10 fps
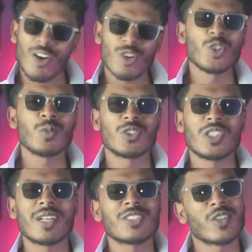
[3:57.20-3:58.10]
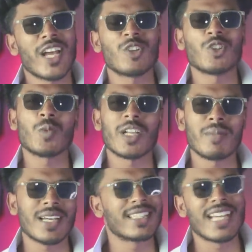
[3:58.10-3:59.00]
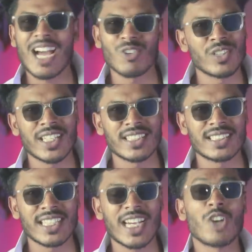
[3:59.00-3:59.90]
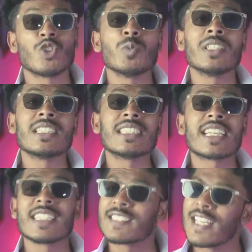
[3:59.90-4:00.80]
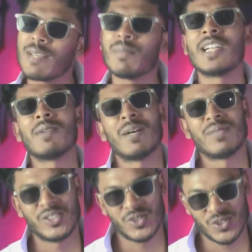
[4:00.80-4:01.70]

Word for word: এখন তো বুঝতে পারছো কেন তোমারে বাদ দিয়ে আগুনকে নিচ্ছে কারণ তুমি নিজেকে সেলিব্রিটি ভাবতে শুরু